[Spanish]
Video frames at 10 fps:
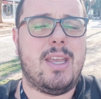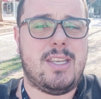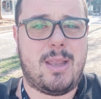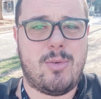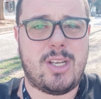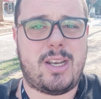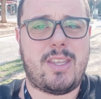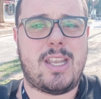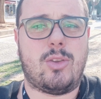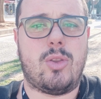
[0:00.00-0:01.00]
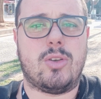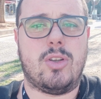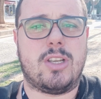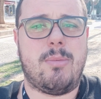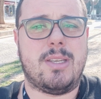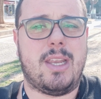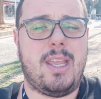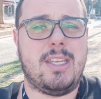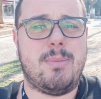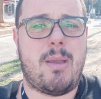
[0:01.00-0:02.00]
Así que muchas gracias a todos los que me
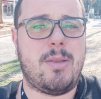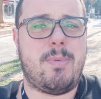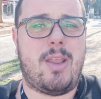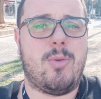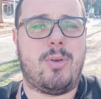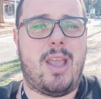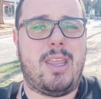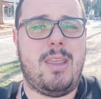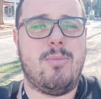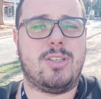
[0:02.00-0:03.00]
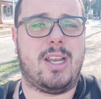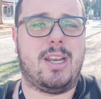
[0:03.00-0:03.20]
seguís y me habéis parado por aquí, muchas